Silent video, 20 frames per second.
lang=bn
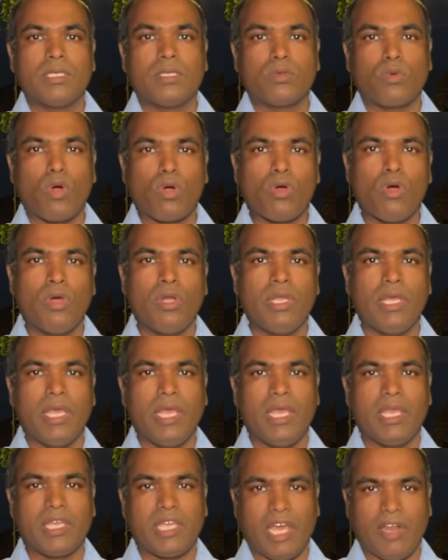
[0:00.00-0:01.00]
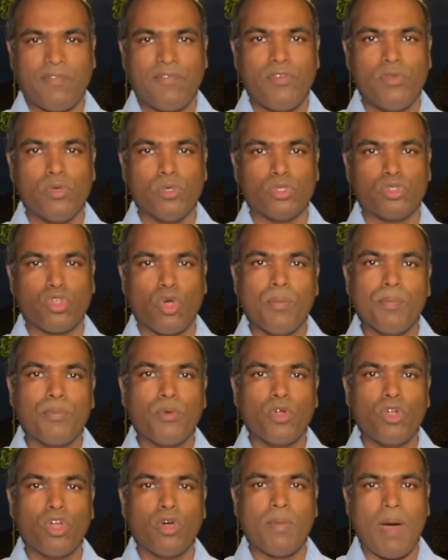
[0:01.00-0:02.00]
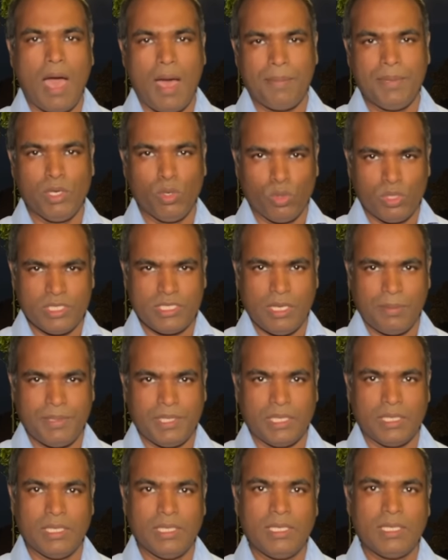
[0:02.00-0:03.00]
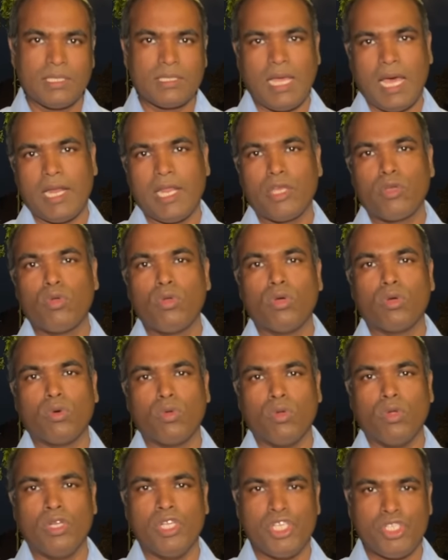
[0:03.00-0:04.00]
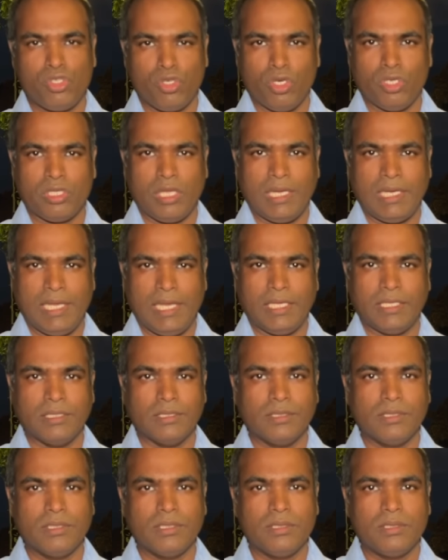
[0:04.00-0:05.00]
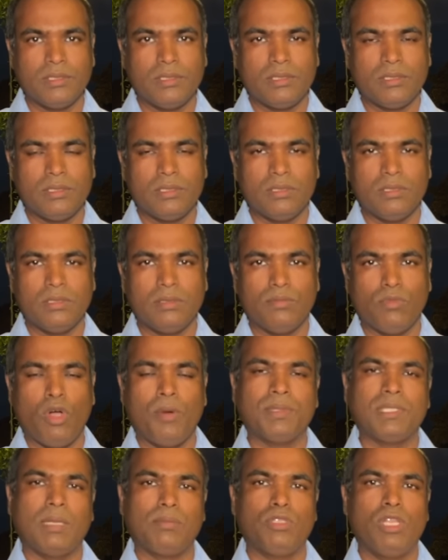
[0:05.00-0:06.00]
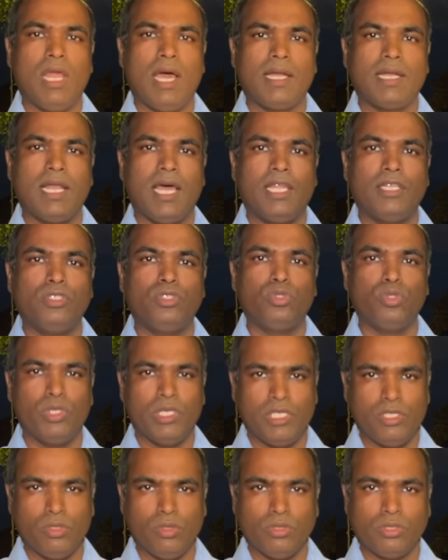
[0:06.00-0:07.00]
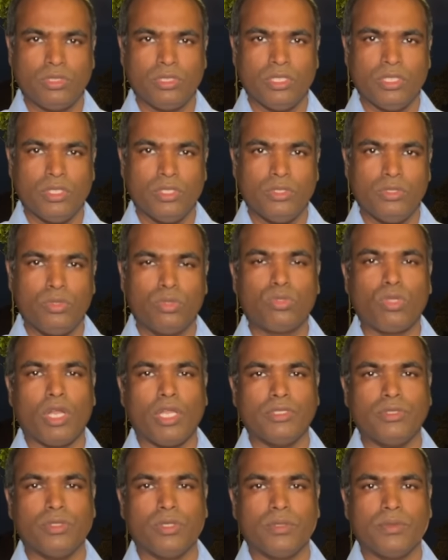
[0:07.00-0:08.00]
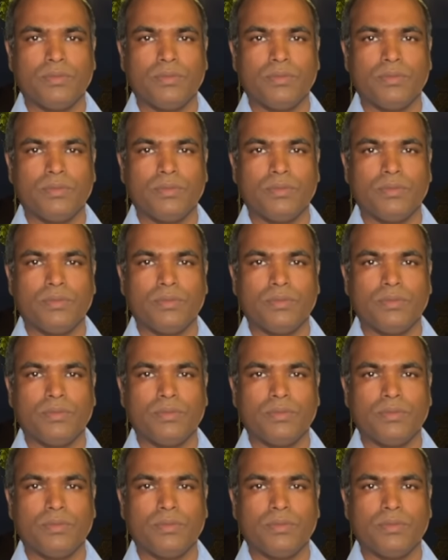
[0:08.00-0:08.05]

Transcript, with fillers: কখন এই কারফিউ সম্পূর্ণভাবে উঠে যাবে তার এখনও কোনো নিশ্চয়তা নেই মোহাম্মদ আব্দুল হান্নান টুই নিউজ যুক্তরাজ্য